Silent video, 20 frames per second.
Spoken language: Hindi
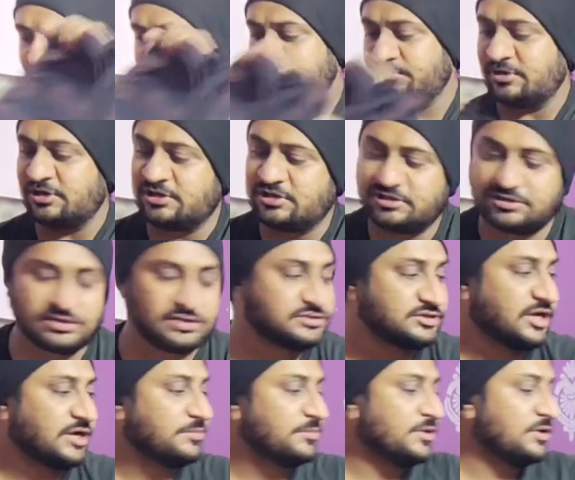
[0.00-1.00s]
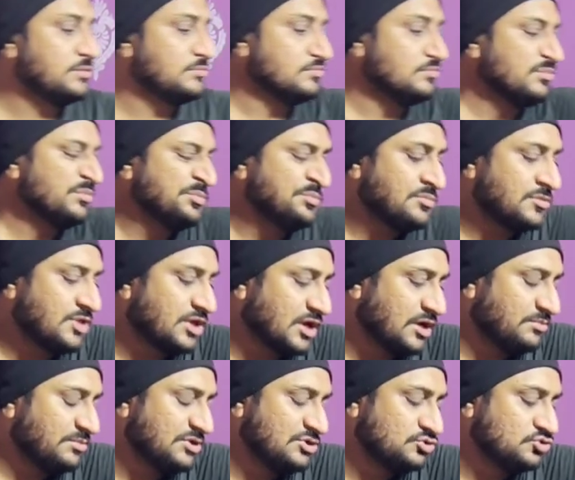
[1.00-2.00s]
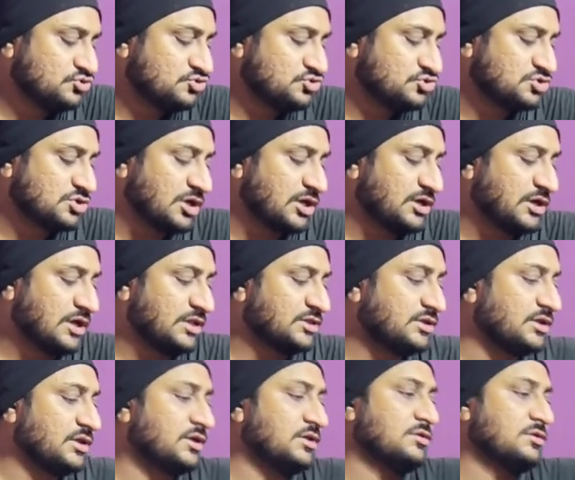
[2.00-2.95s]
भी हम रख लेते हैं साइड पे अब ये जो शर्ट आती